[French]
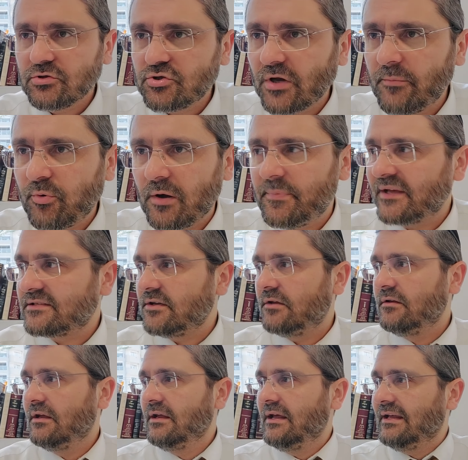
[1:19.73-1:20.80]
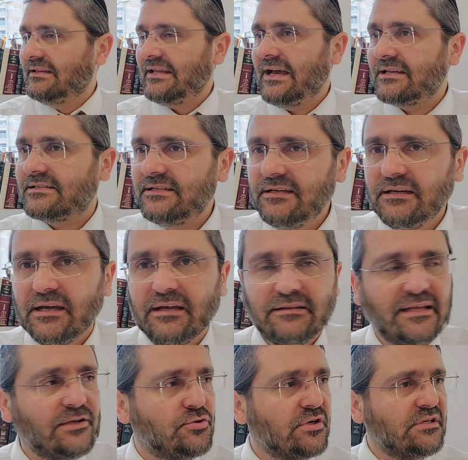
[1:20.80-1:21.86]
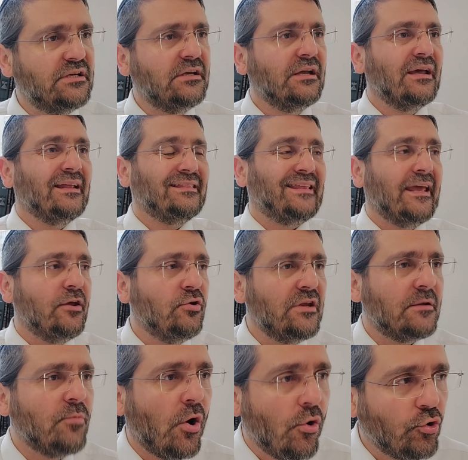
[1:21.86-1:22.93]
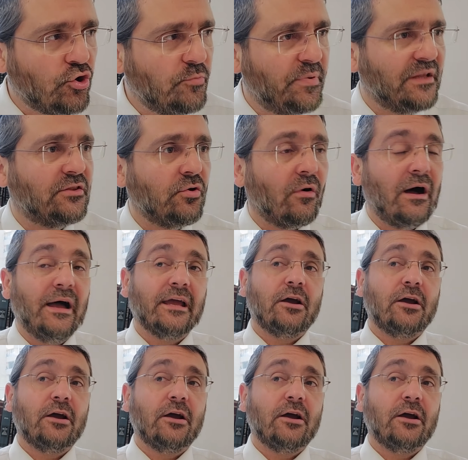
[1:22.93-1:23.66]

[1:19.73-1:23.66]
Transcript: tu réponds à personne, tu es assis, tu étudies, tu es uniquement occupé de Torah.